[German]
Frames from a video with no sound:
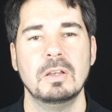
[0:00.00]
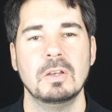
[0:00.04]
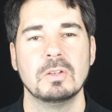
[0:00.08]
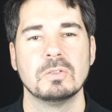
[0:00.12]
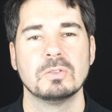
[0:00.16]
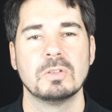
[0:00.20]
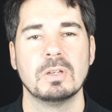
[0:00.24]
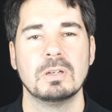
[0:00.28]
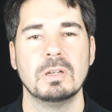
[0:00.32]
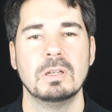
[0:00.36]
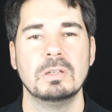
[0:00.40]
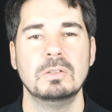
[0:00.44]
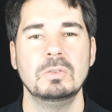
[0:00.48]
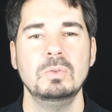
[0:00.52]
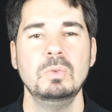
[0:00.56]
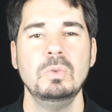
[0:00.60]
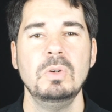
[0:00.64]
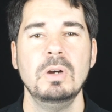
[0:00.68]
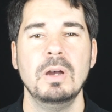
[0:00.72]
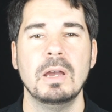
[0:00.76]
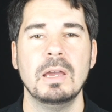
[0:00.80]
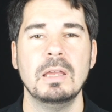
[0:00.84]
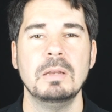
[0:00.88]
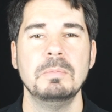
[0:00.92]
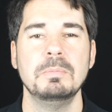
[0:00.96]
sondern
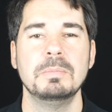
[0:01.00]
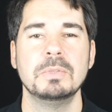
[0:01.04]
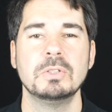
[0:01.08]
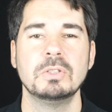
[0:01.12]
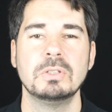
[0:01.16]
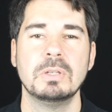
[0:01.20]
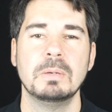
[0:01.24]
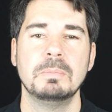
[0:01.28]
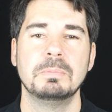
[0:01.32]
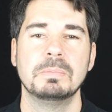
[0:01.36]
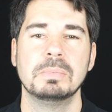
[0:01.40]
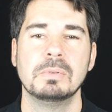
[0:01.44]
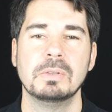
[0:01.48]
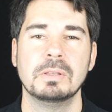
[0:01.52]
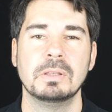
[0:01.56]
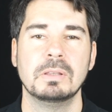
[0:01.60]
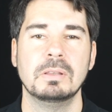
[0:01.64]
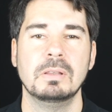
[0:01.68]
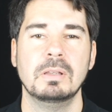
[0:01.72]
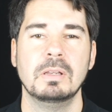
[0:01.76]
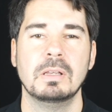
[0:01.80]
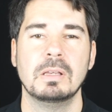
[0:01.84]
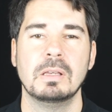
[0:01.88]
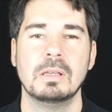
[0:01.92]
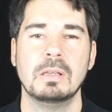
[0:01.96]
nur in
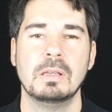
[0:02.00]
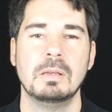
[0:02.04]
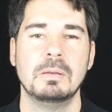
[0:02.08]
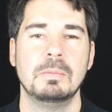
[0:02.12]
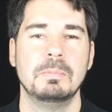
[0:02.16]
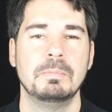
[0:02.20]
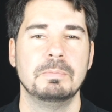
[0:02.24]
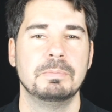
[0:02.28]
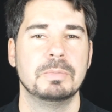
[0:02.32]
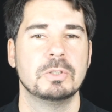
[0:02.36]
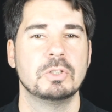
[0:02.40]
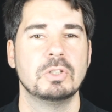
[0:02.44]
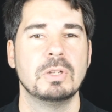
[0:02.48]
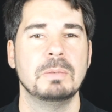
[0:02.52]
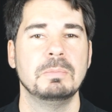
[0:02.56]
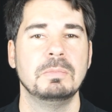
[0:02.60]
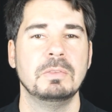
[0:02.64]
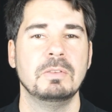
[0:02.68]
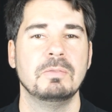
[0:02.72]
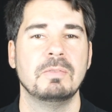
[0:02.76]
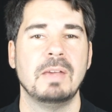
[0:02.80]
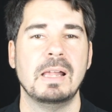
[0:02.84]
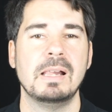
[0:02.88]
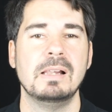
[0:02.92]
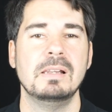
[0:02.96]
bestimmten, in
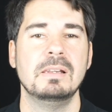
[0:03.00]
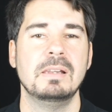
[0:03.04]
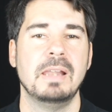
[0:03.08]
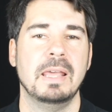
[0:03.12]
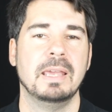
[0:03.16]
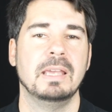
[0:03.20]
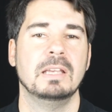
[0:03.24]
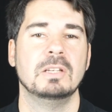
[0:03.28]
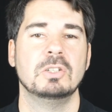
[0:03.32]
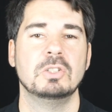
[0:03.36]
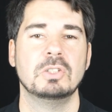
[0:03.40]
bestimmten Wellenlängen